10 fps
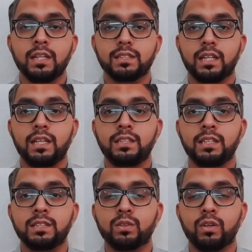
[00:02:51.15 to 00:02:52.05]
सही
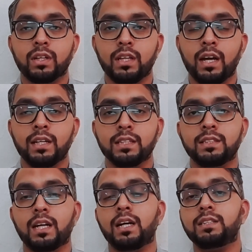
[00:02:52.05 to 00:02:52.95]
चीज़ को इख्तियार किस
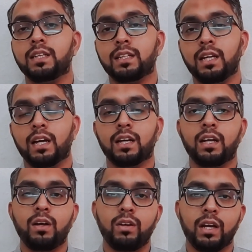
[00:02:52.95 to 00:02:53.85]
तरह से इख्तियार
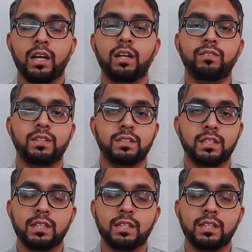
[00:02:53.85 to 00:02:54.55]
करें और नेगेटिव चीज़ से